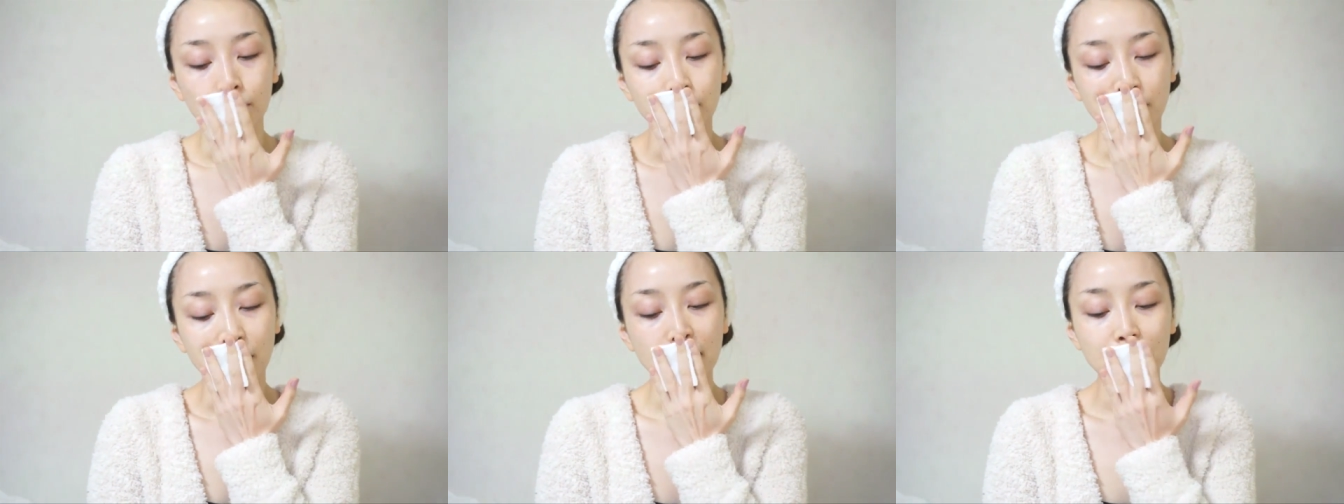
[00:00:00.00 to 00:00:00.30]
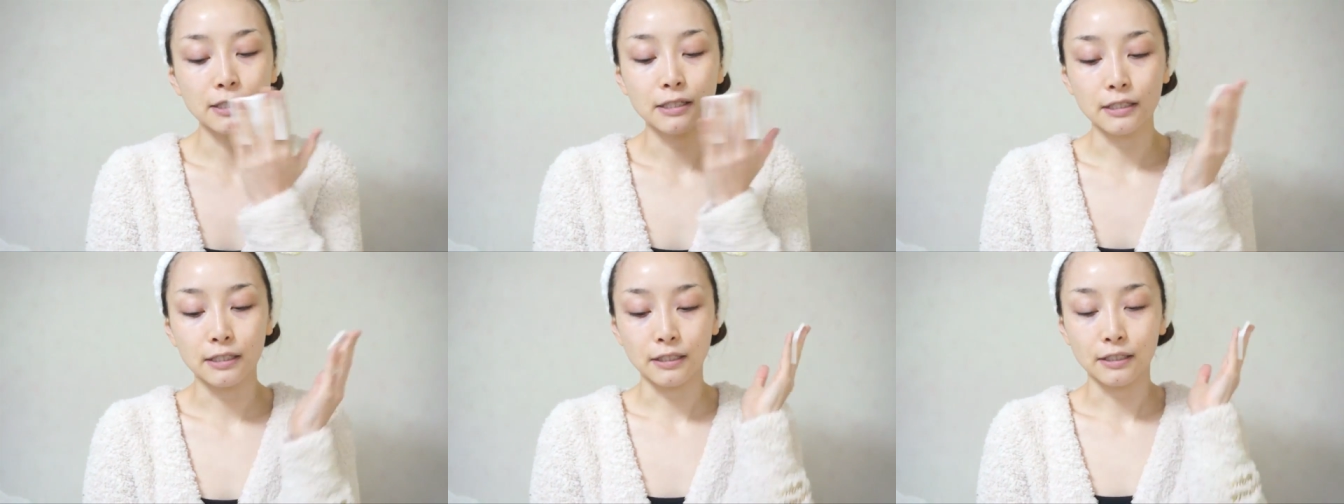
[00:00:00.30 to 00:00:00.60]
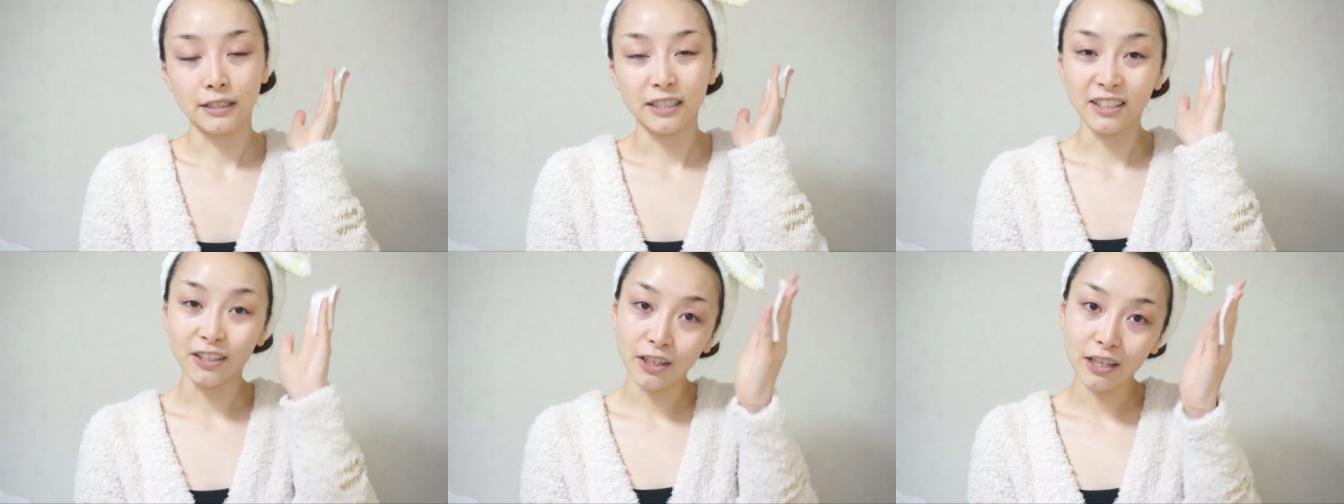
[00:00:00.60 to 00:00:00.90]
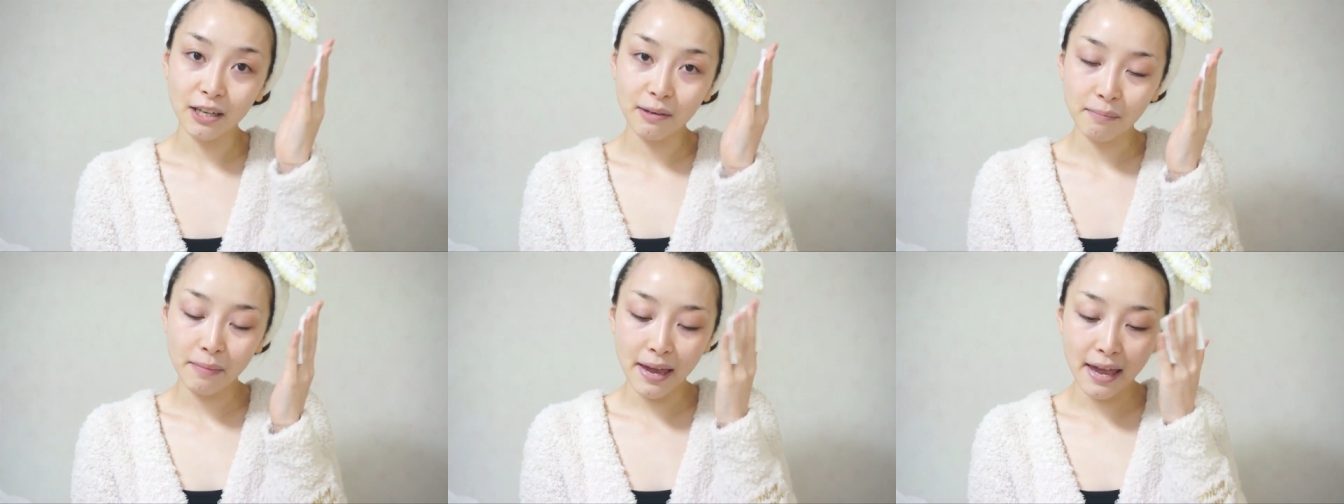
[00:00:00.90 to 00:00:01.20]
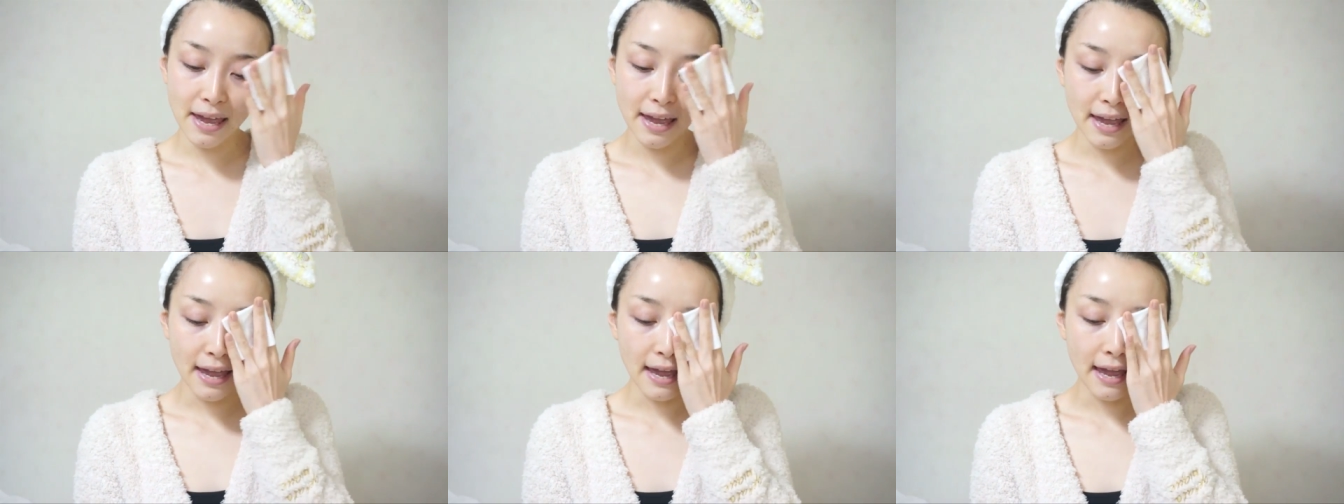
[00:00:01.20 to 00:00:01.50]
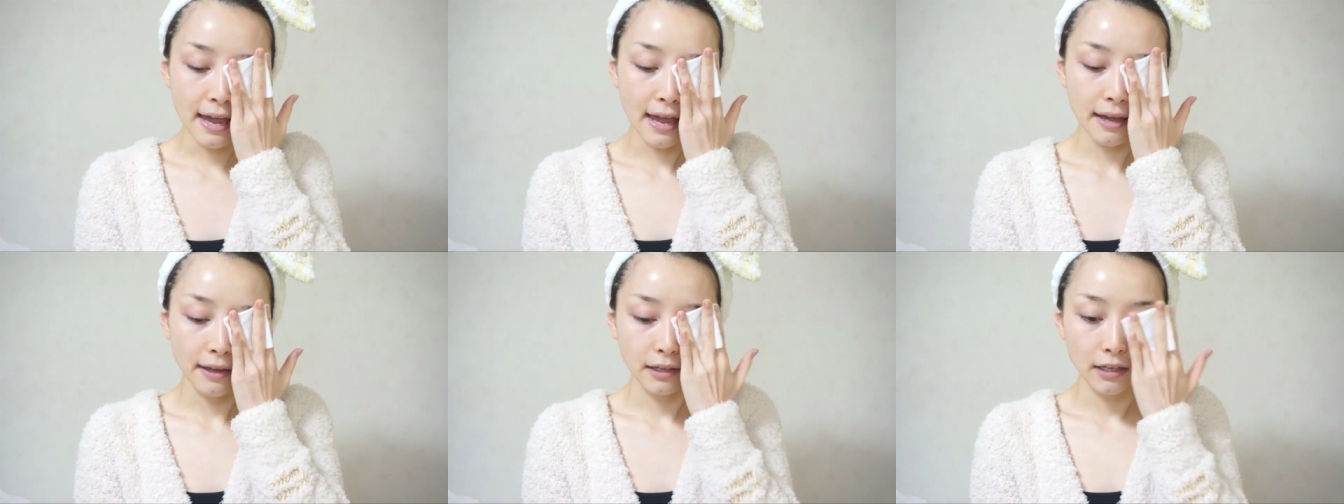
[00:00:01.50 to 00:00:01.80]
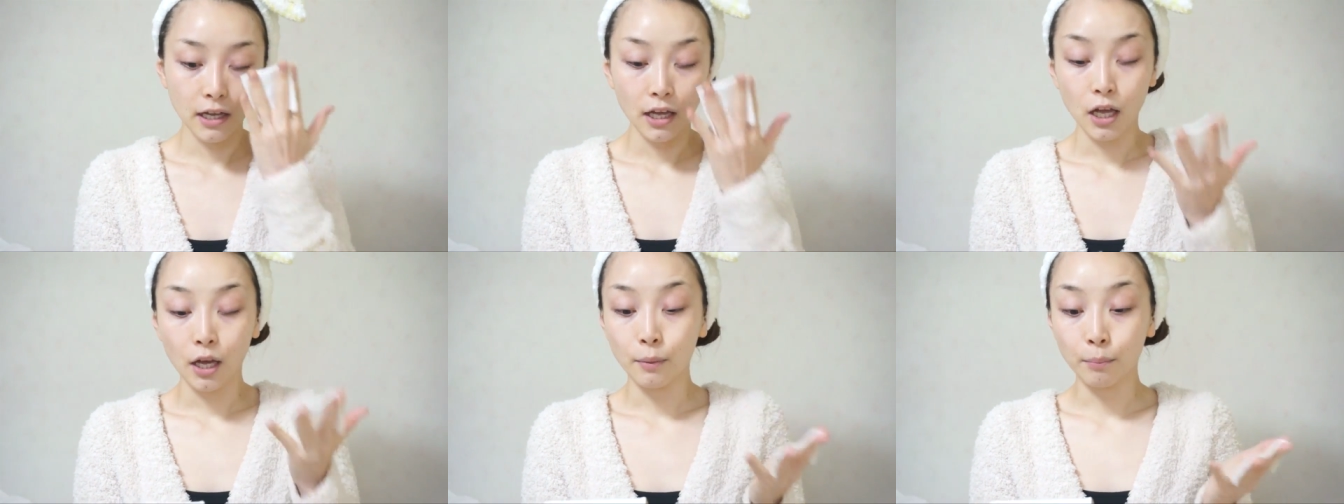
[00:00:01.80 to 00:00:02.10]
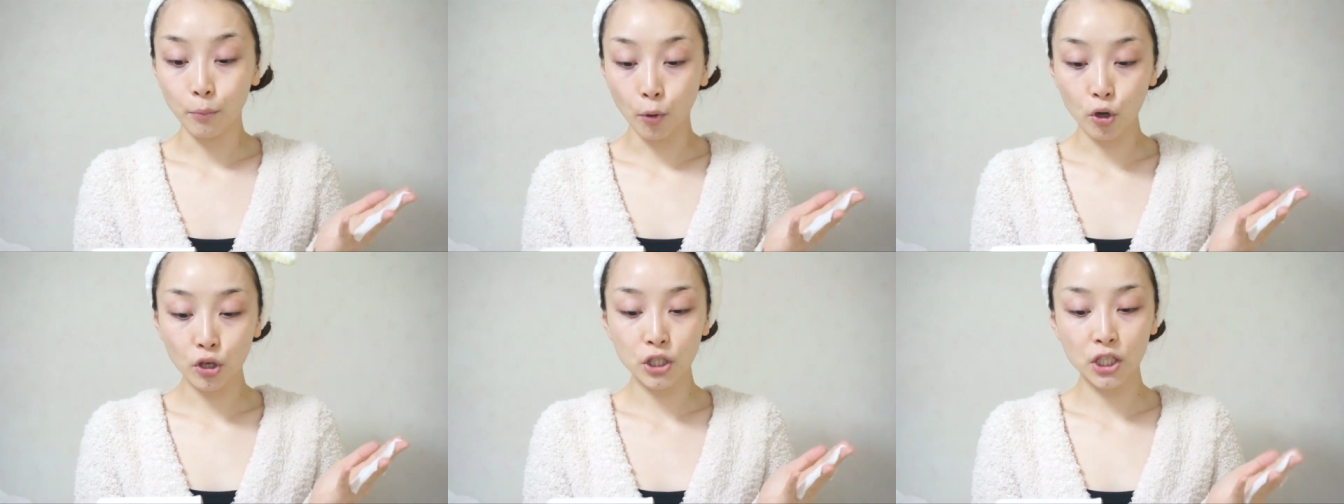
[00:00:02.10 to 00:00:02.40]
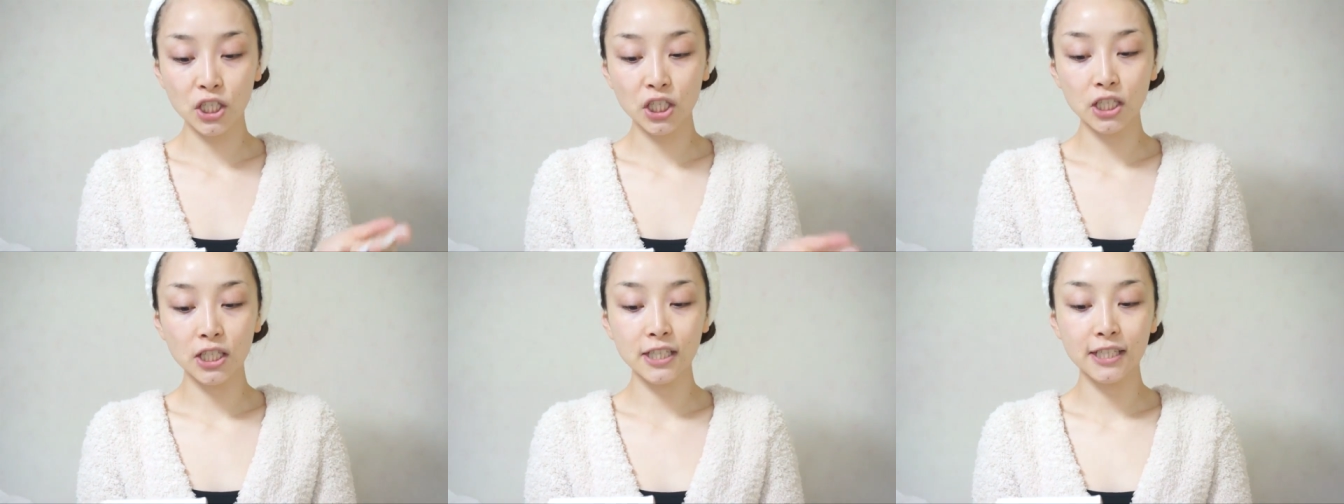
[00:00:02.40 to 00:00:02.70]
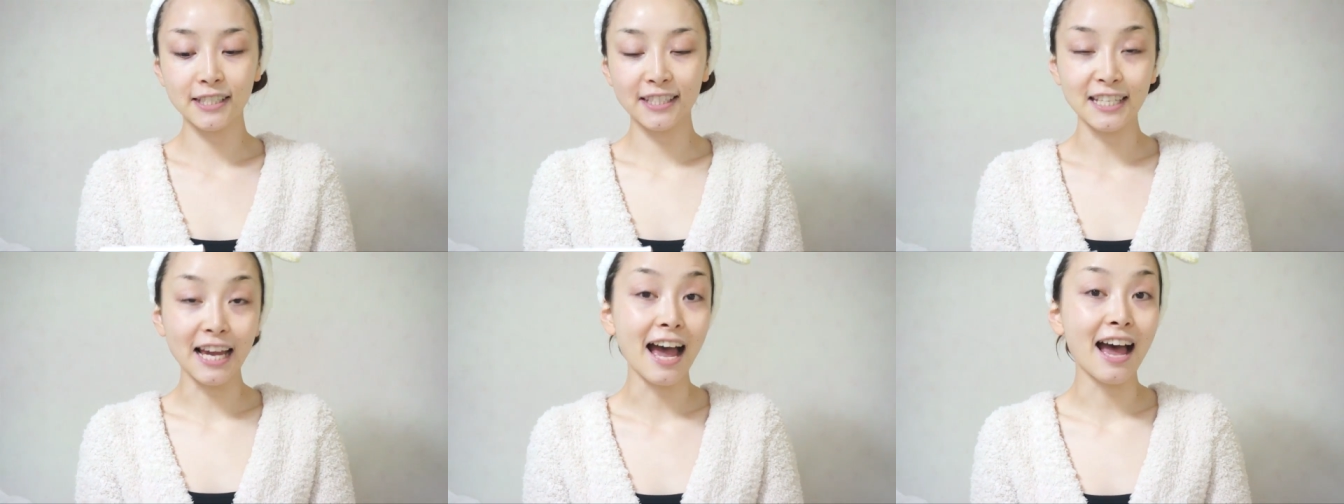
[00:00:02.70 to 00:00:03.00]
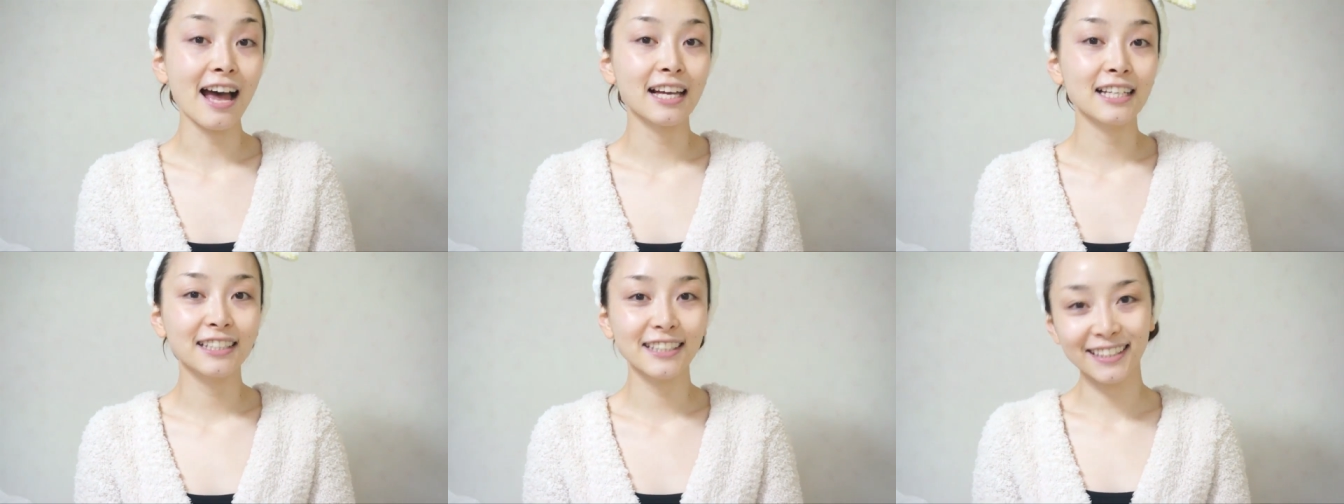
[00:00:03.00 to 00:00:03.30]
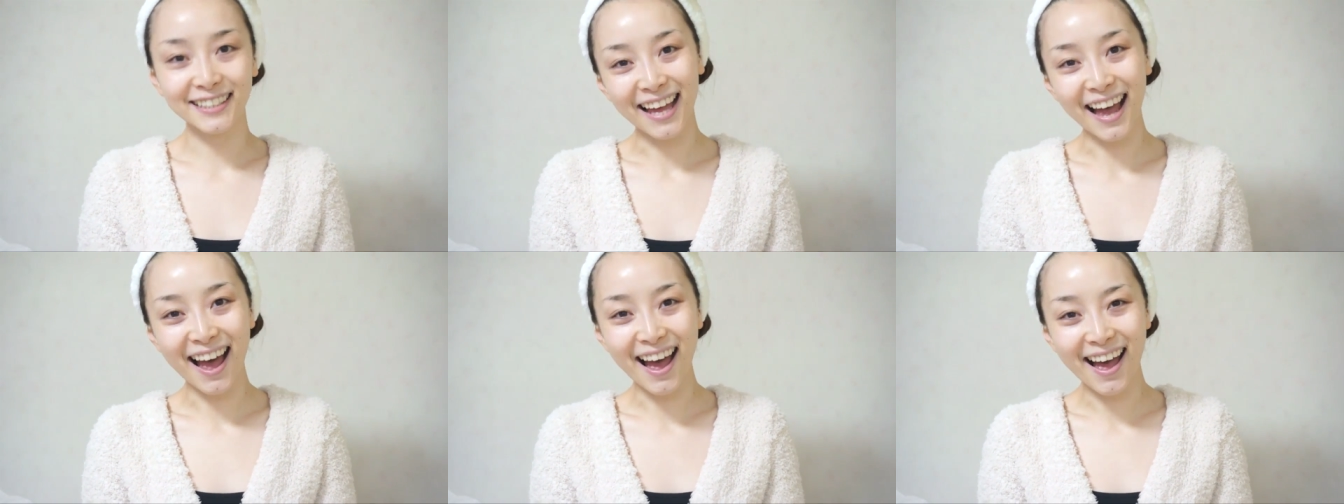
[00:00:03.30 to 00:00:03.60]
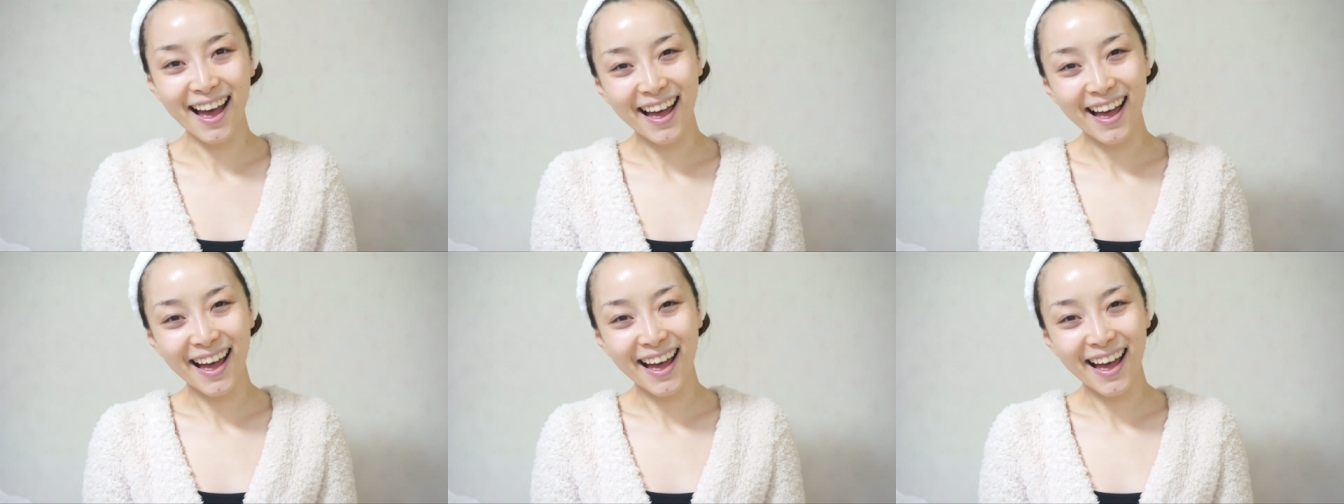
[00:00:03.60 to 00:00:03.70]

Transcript: まず1人目ボスちゃんさ